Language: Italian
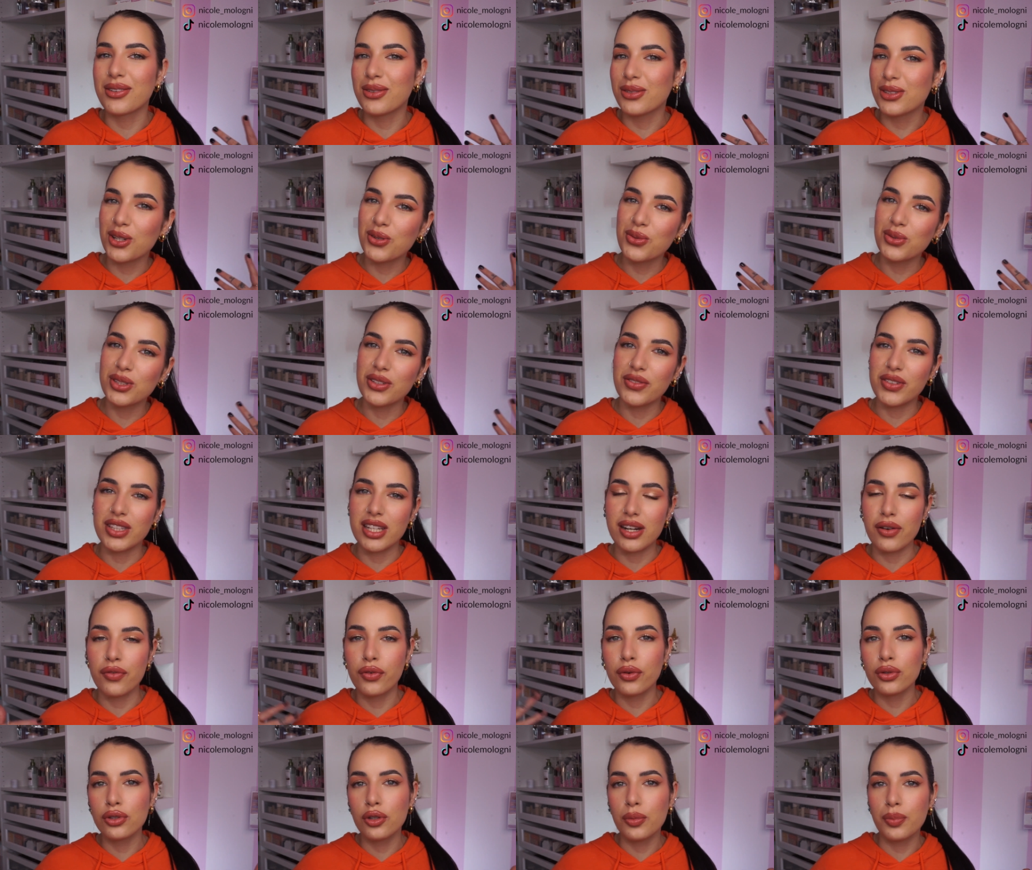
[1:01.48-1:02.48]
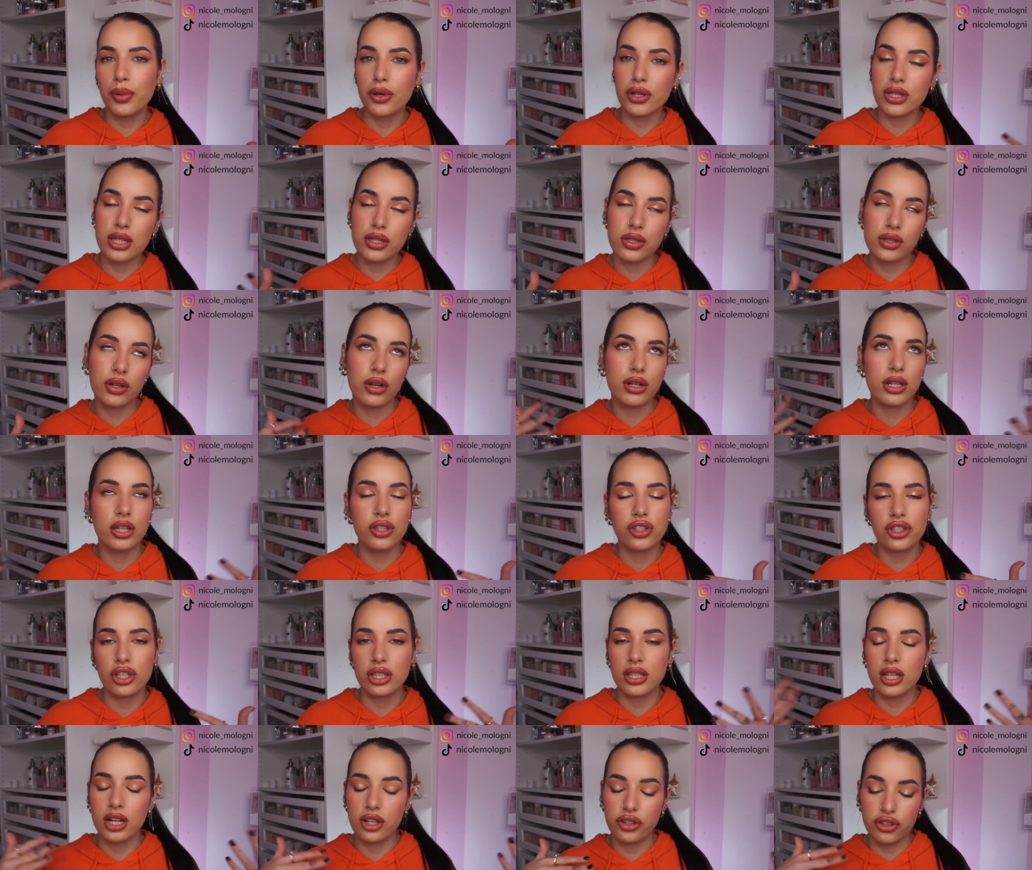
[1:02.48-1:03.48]
contenuti, vedere foto, post, storie,
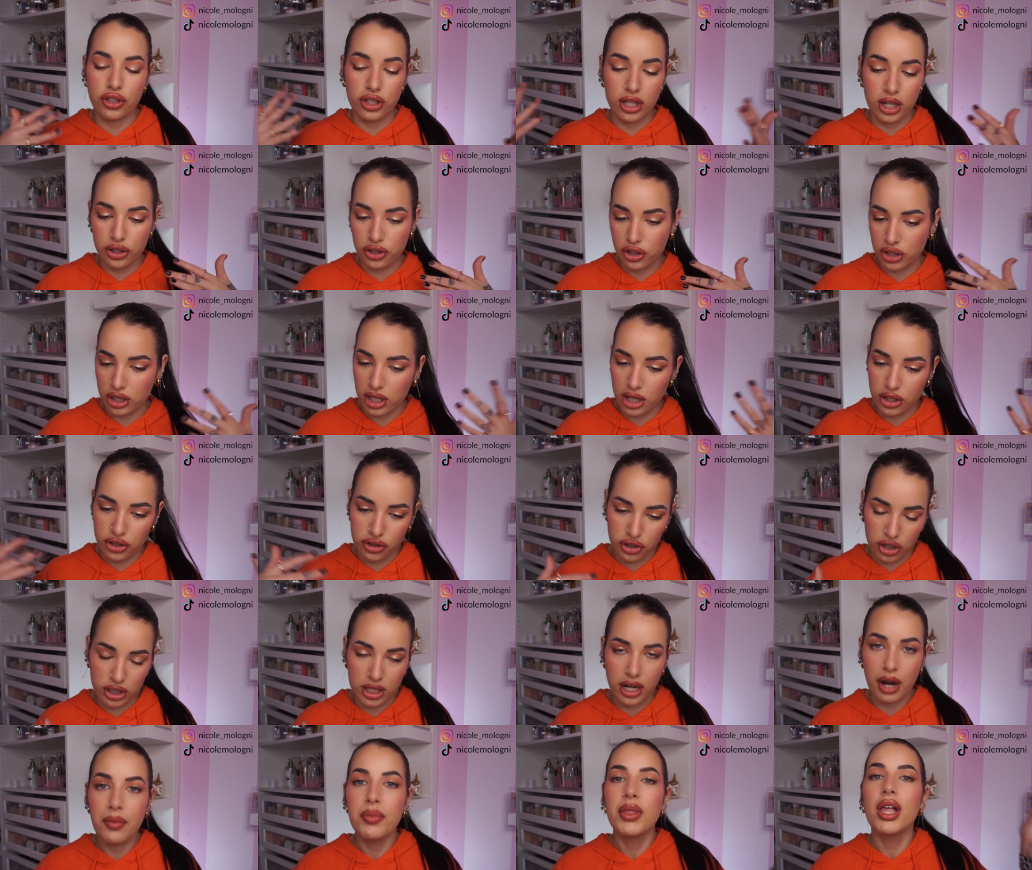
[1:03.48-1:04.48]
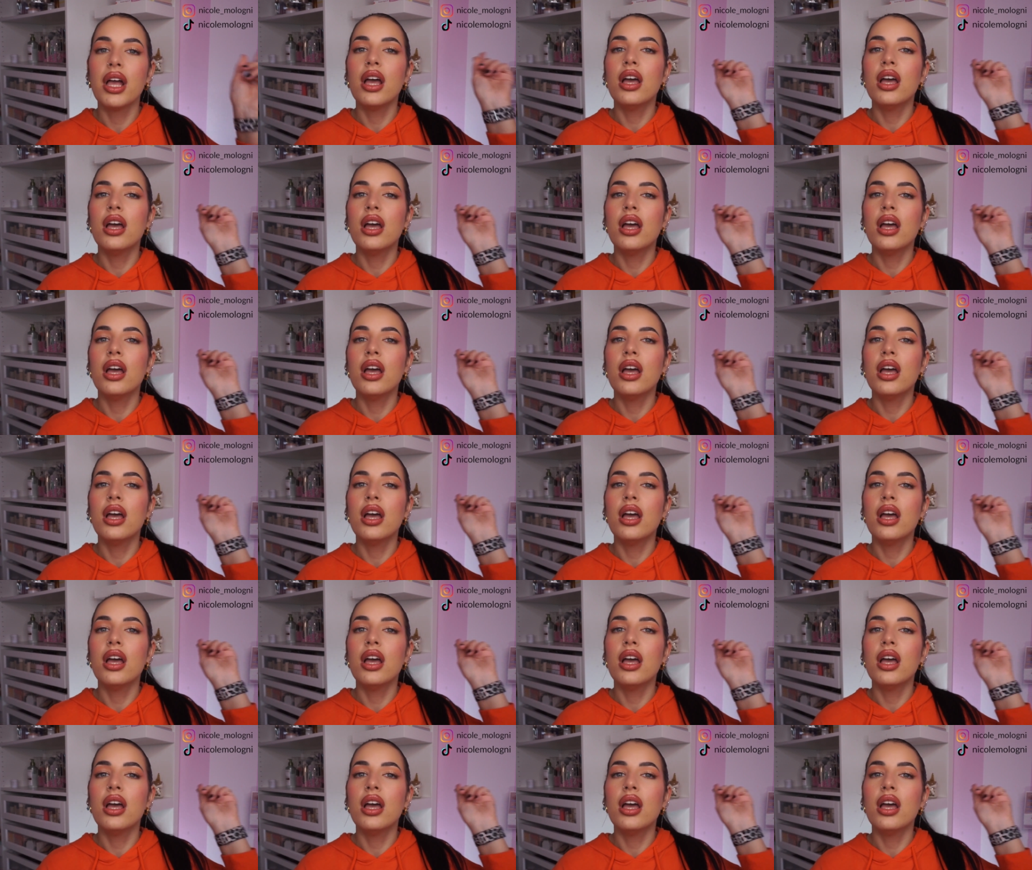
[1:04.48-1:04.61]
eccetera, eccetera, eccetera, eccetera.